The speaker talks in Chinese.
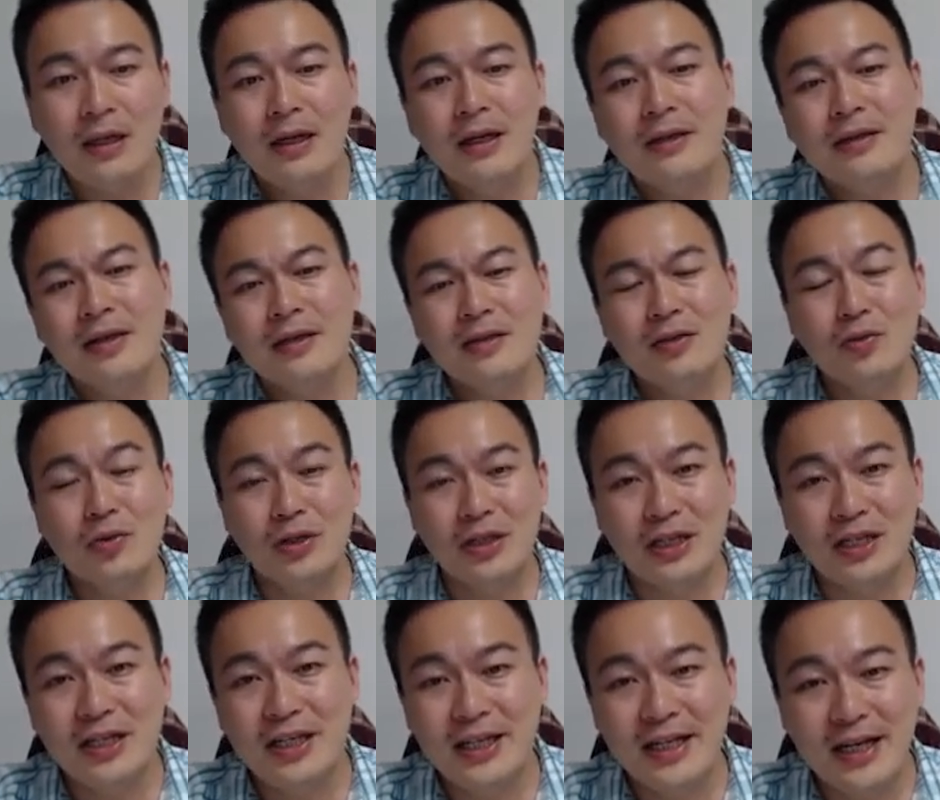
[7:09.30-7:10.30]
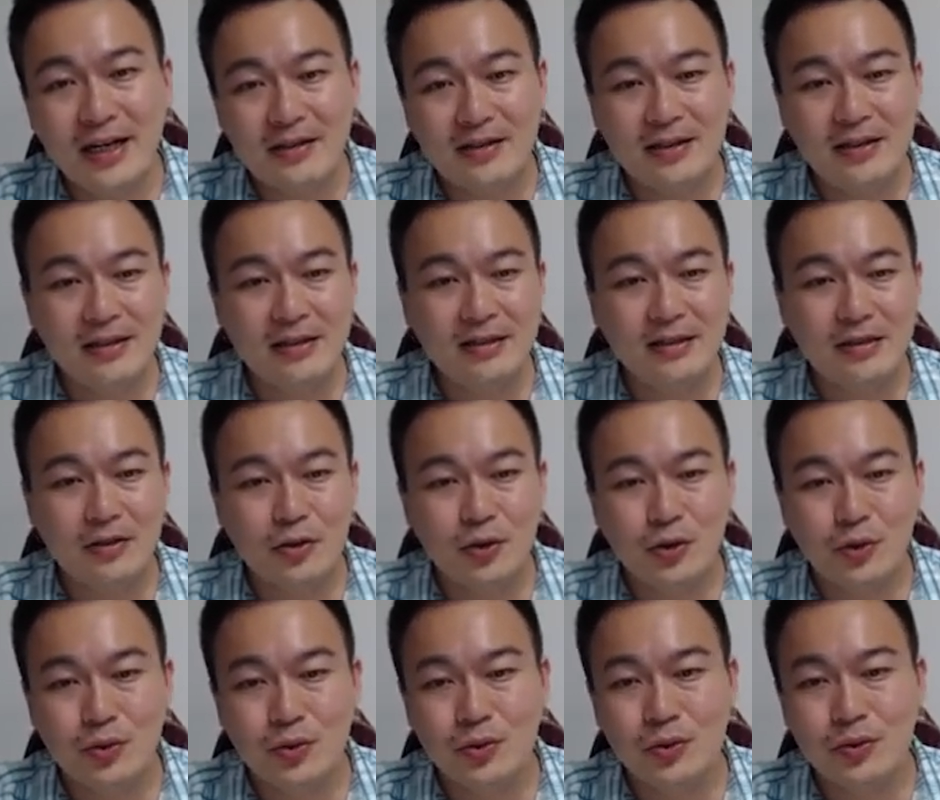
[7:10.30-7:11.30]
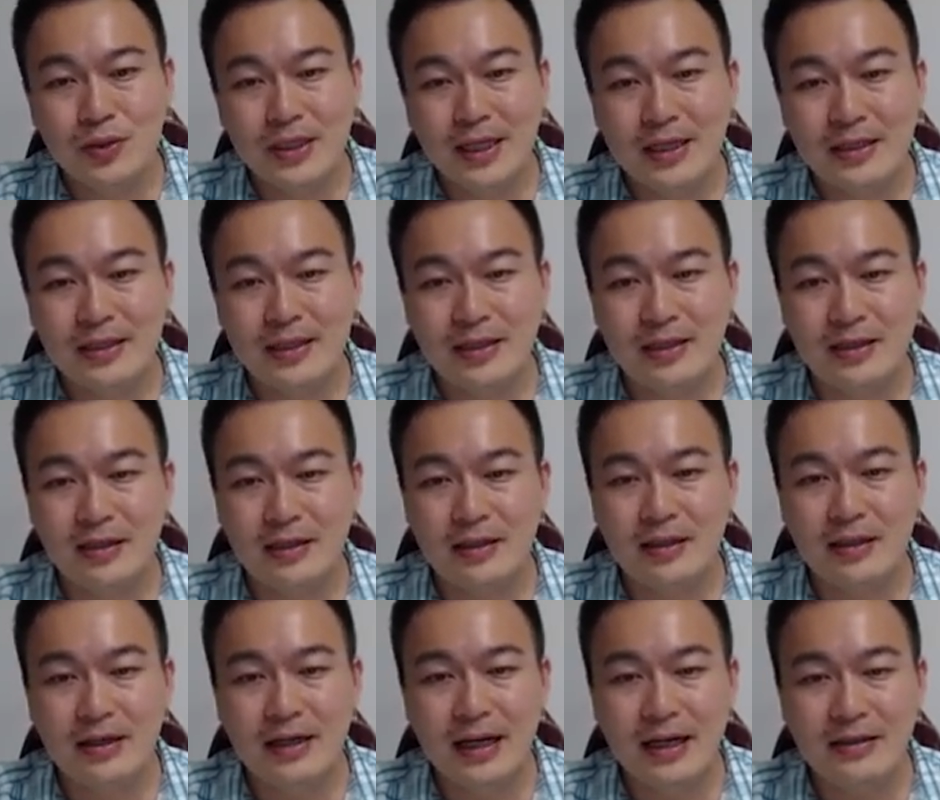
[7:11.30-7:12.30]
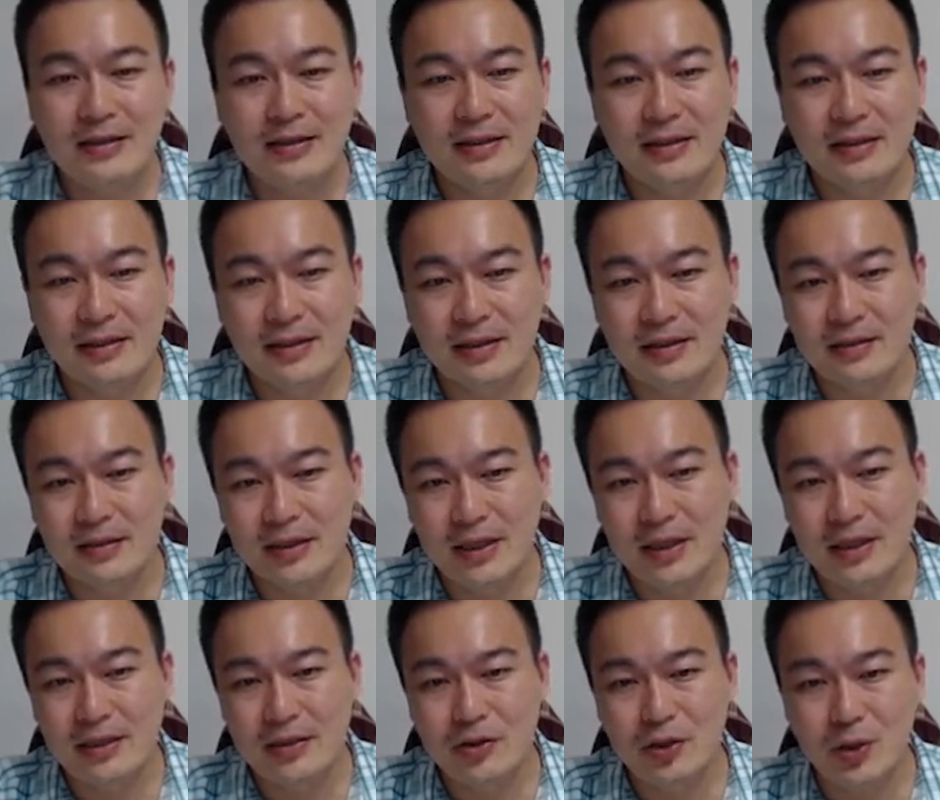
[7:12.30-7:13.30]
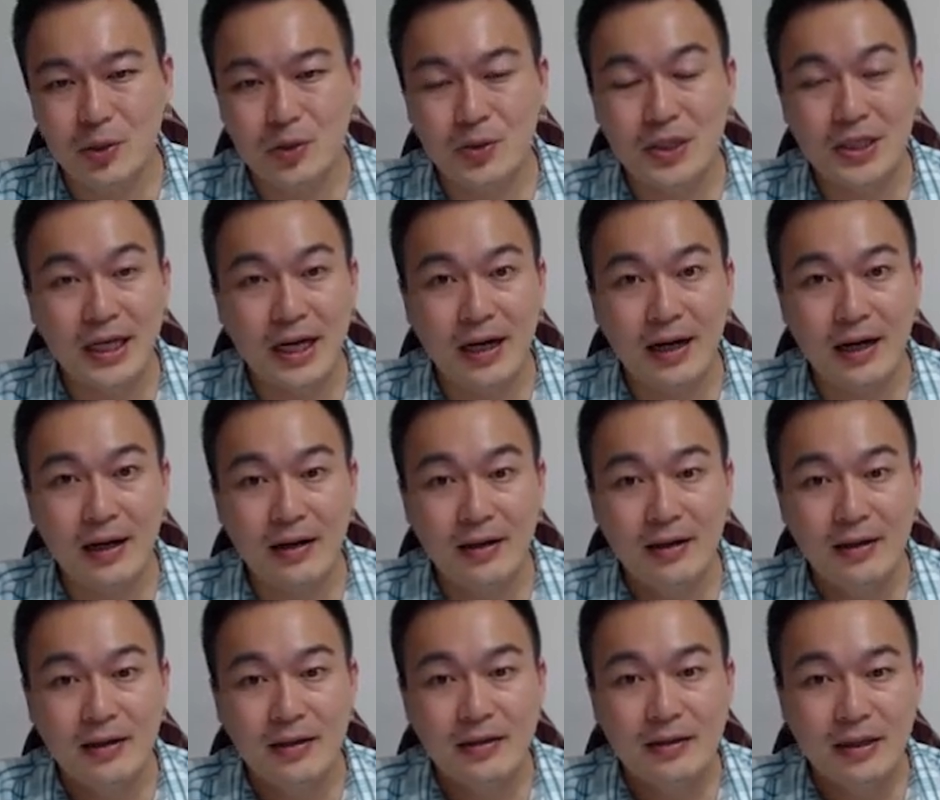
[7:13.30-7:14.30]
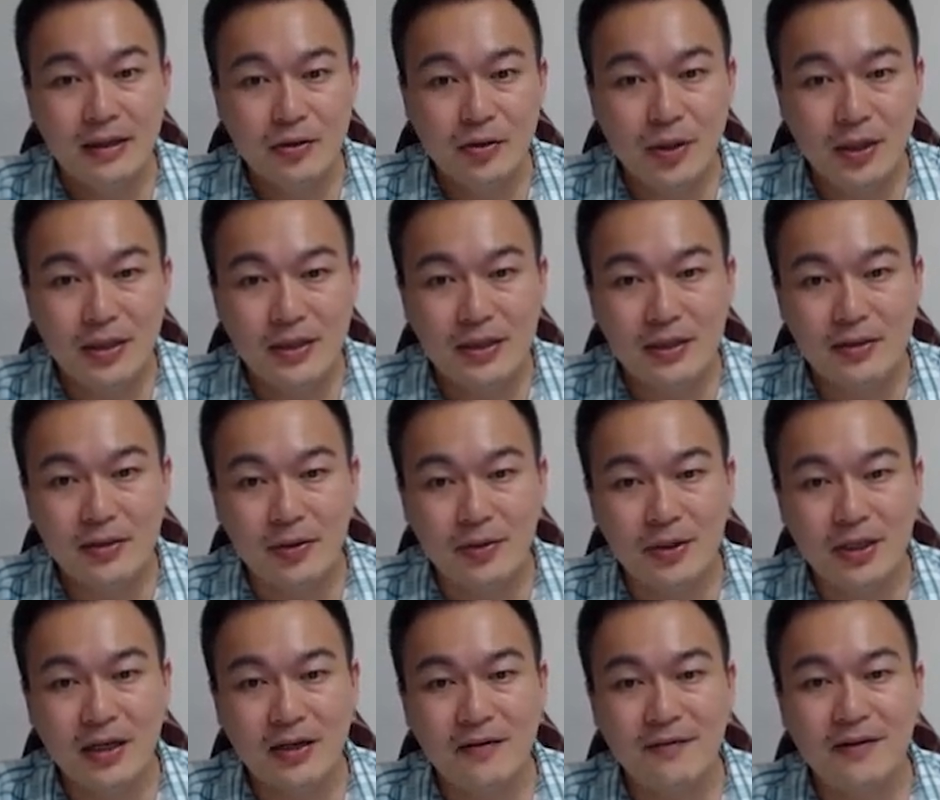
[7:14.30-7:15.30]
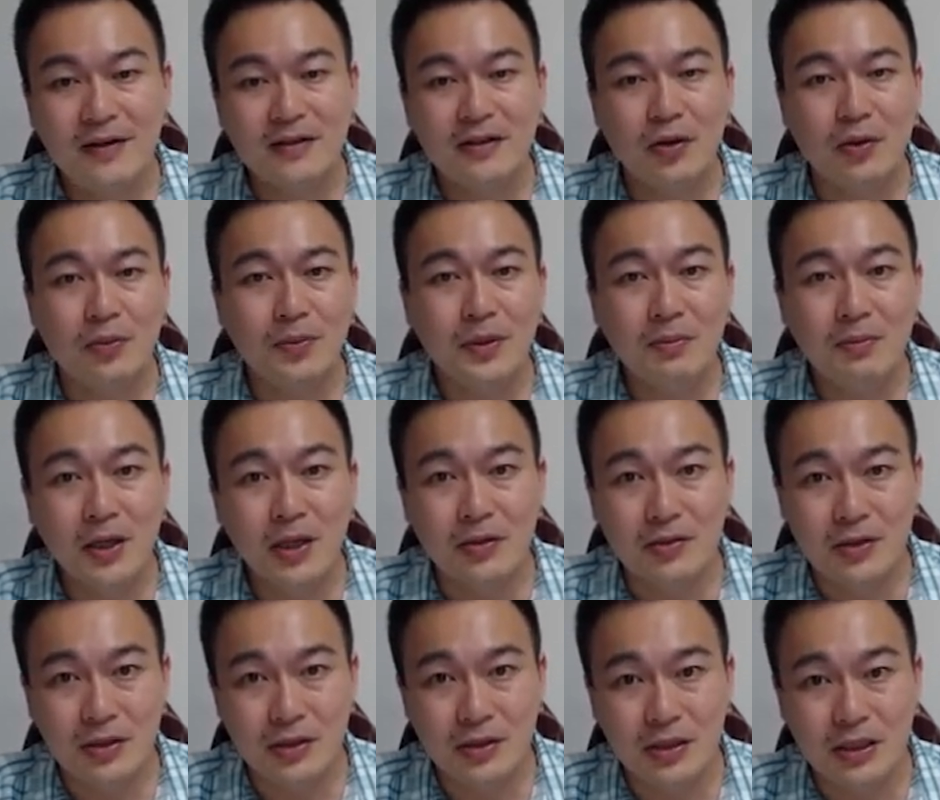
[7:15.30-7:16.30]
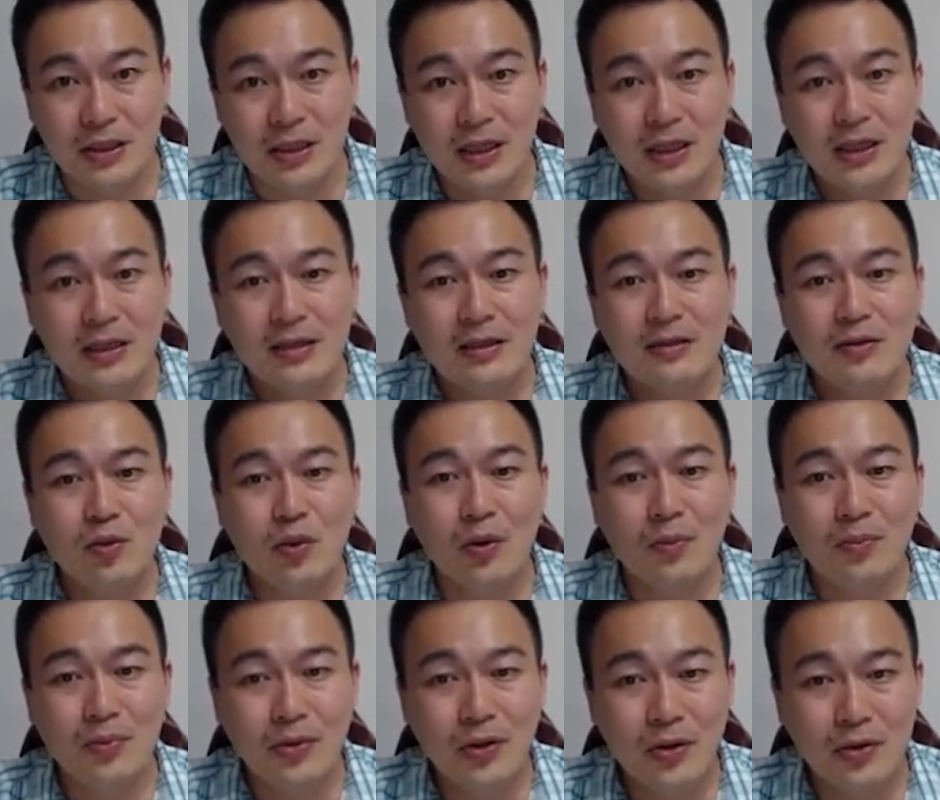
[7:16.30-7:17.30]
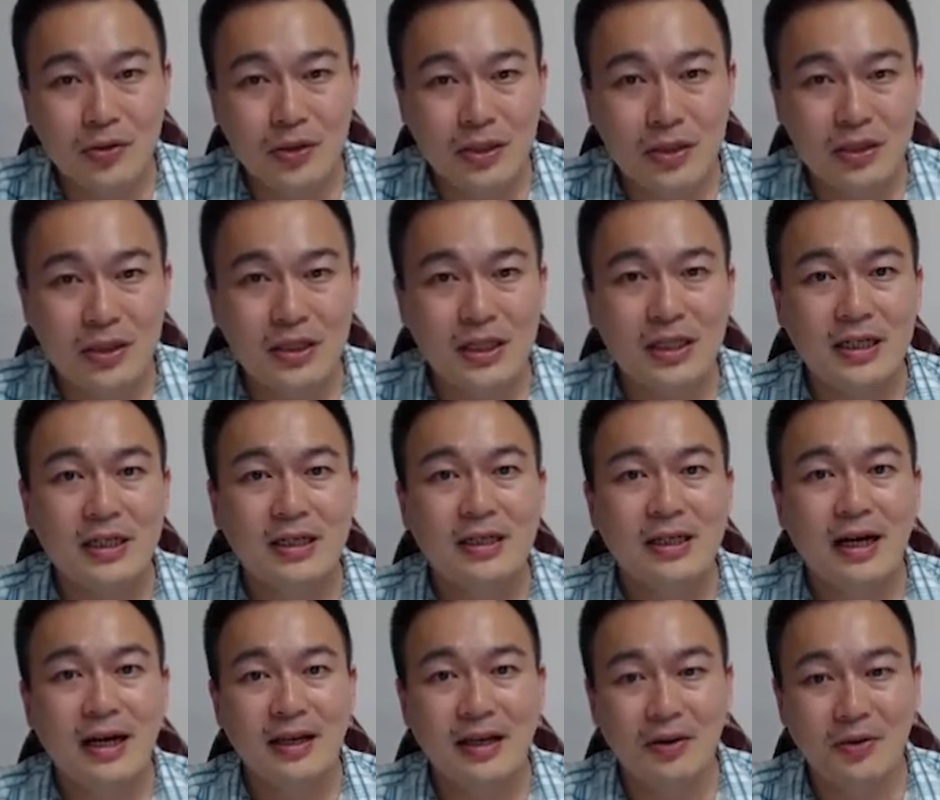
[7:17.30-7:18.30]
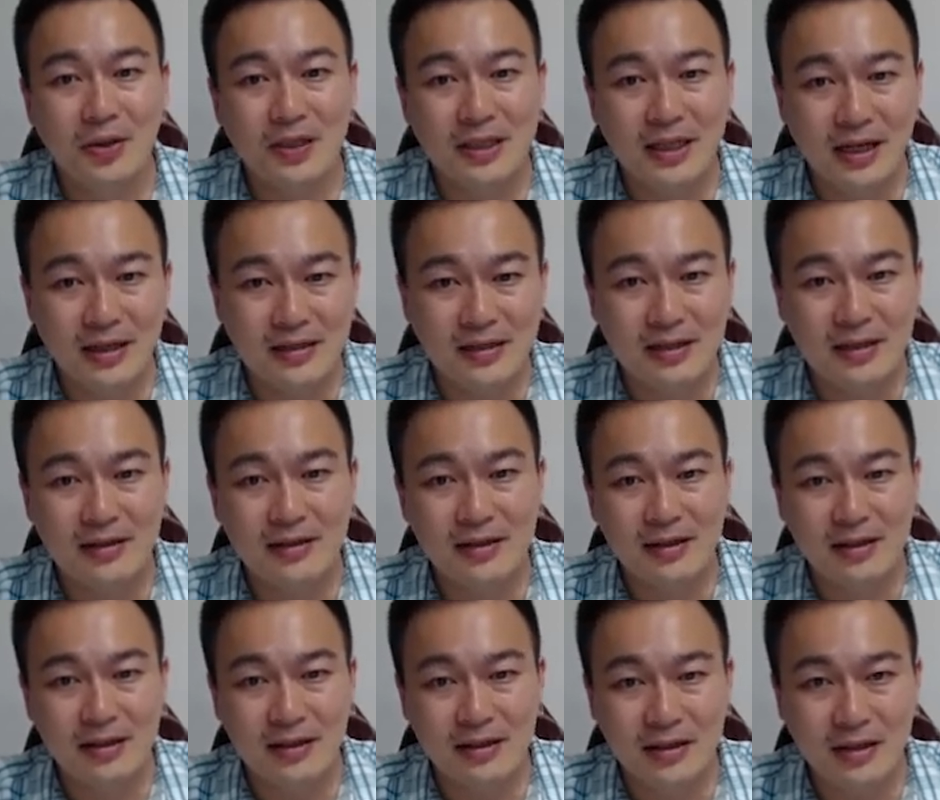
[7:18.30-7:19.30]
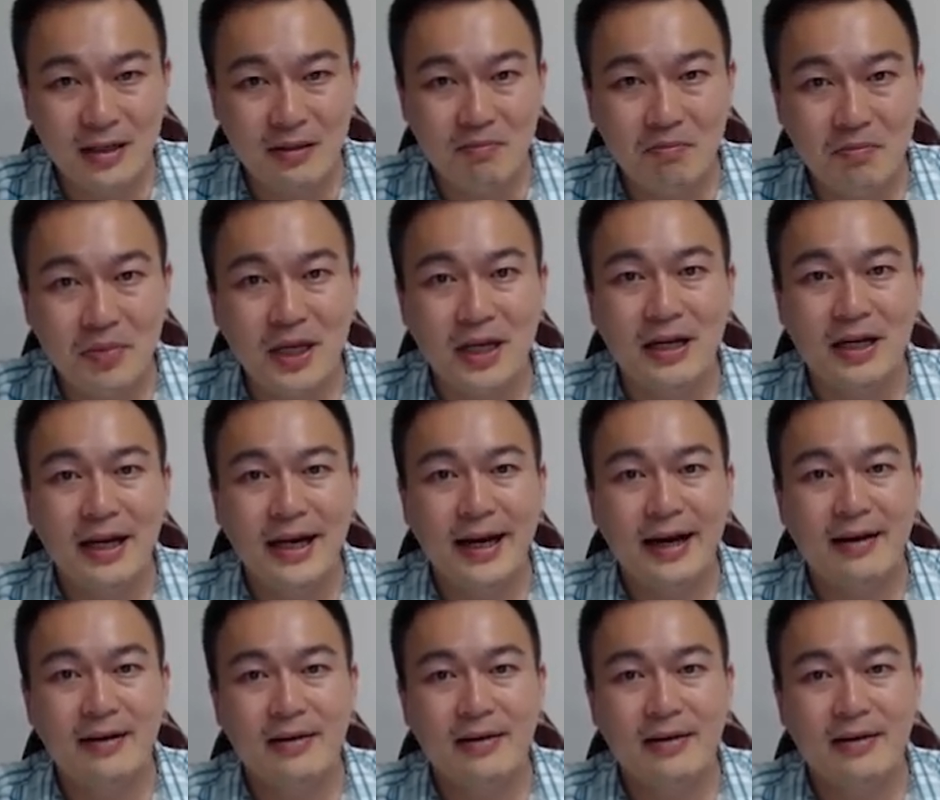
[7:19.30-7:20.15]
但是我的力量是输入在这个杆子的这一个轴向啊，它垂直轴向的方向我并没有施力。但是我不用施力，它也会产生一个应变量。